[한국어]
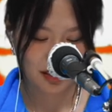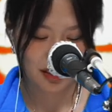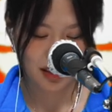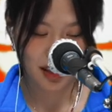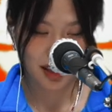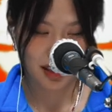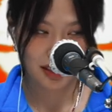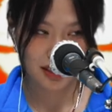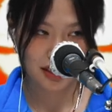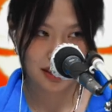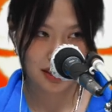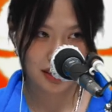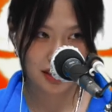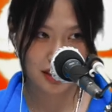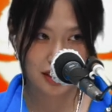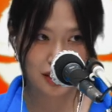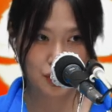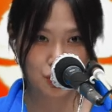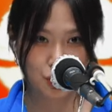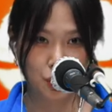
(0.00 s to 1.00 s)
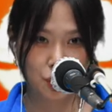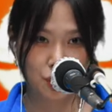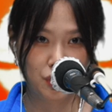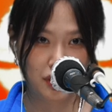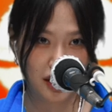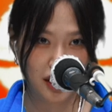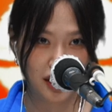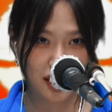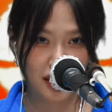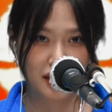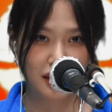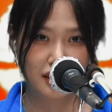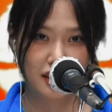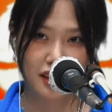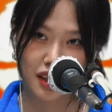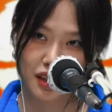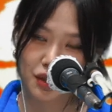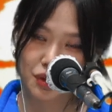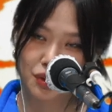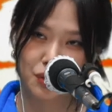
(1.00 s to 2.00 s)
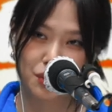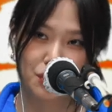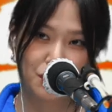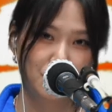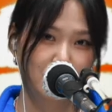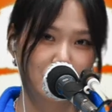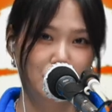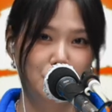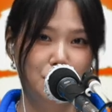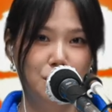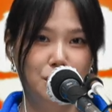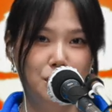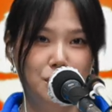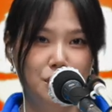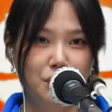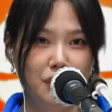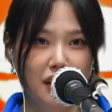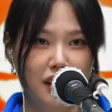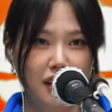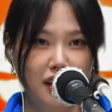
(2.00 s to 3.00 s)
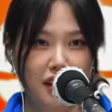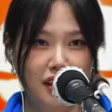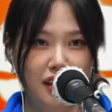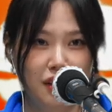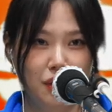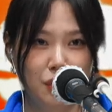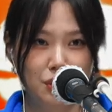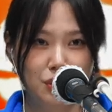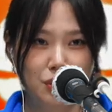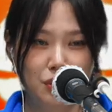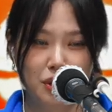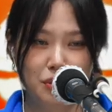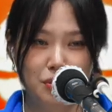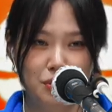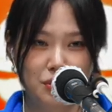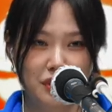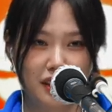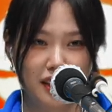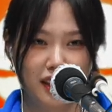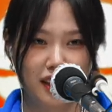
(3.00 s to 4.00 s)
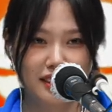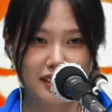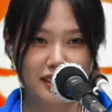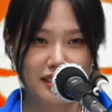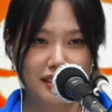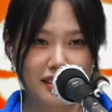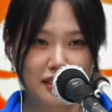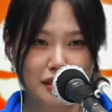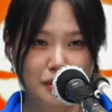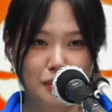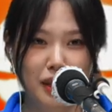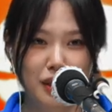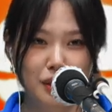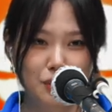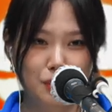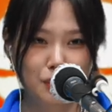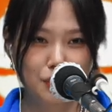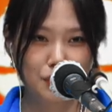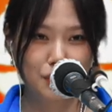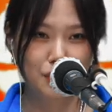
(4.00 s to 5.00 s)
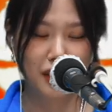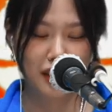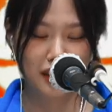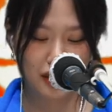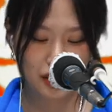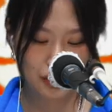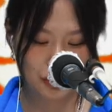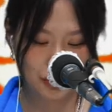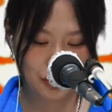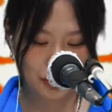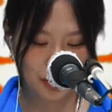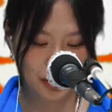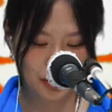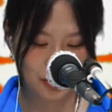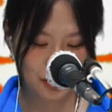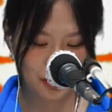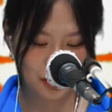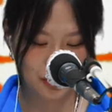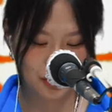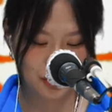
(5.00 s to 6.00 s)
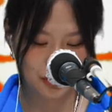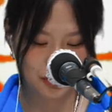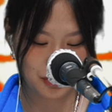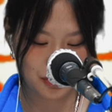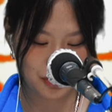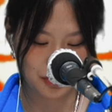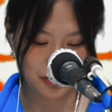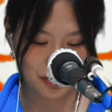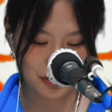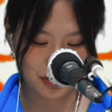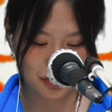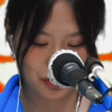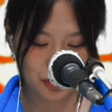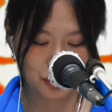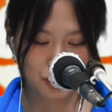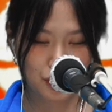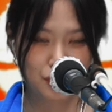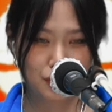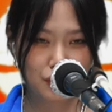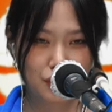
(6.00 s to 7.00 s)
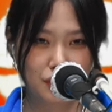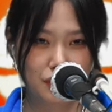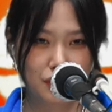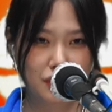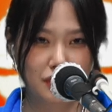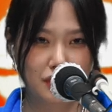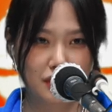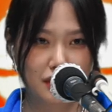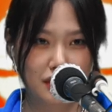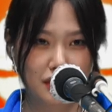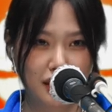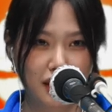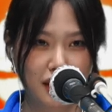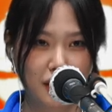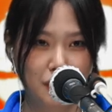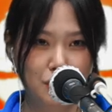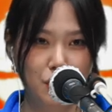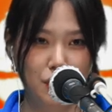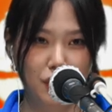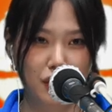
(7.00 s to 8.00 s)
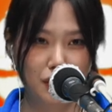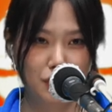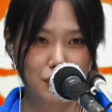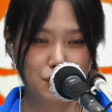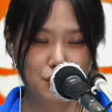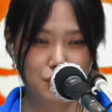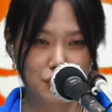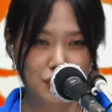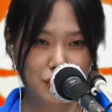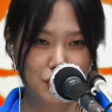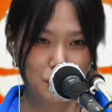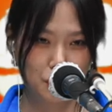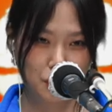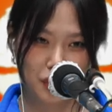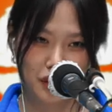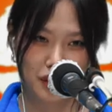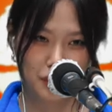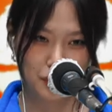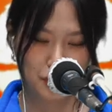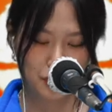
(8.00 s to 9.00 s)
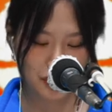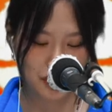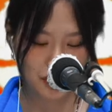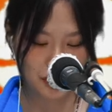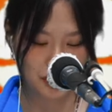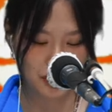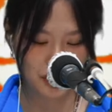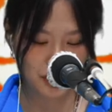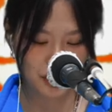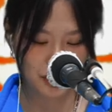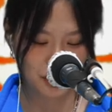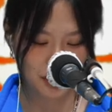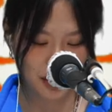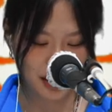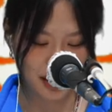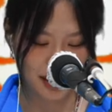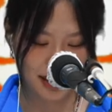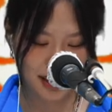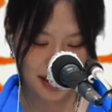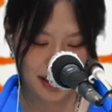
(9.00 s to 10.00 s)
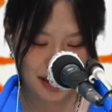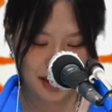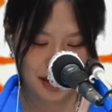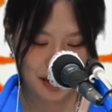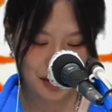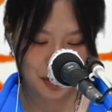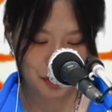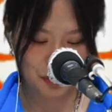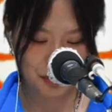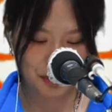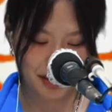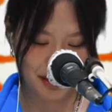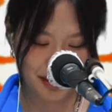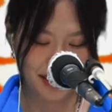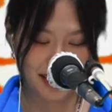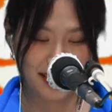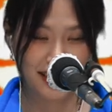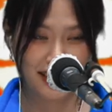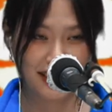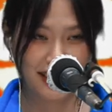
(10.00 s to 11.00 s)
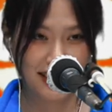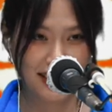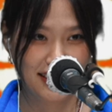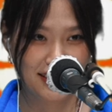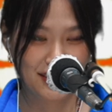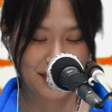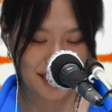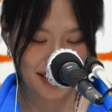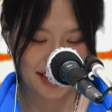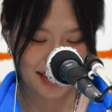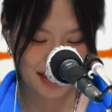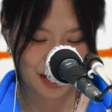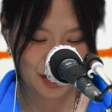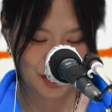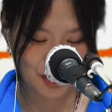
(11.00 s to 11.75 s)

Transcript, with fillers: 같은 동네, 같은 학교, 그리고 어쩌다 보니 같이 음악도 하게 되어가지고 너무 진짜 행복하고 운이 좋게도 그런 친구가 옆에 이렇게 있게